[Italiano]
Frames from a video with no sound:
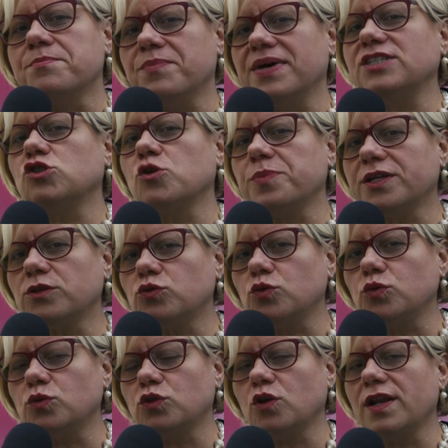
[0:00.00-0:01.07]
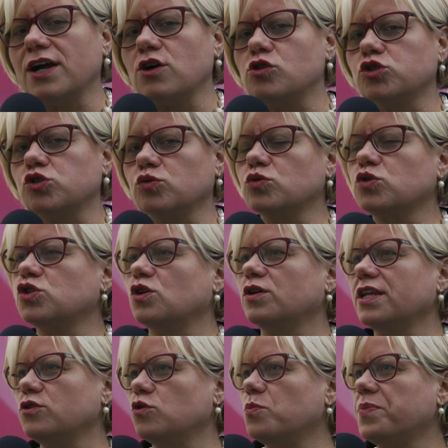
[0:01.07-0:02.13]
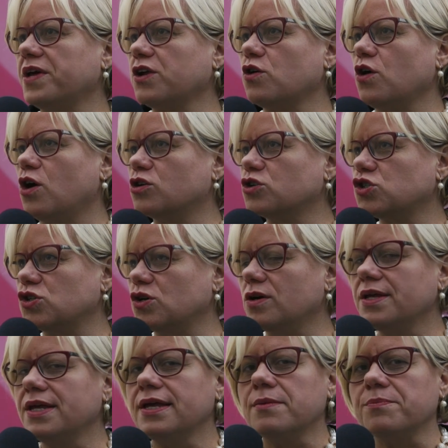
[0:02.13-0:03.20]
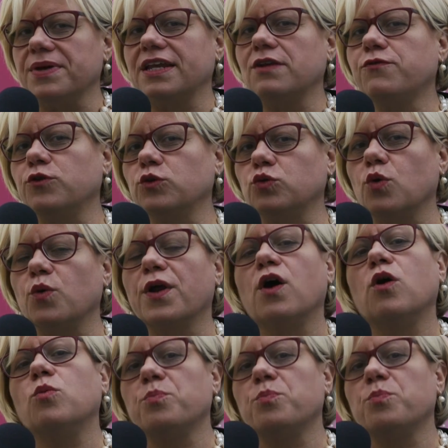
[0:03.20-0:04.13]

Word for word: ma è soprattutto la costruzione costruzione di un percorso per il futuro,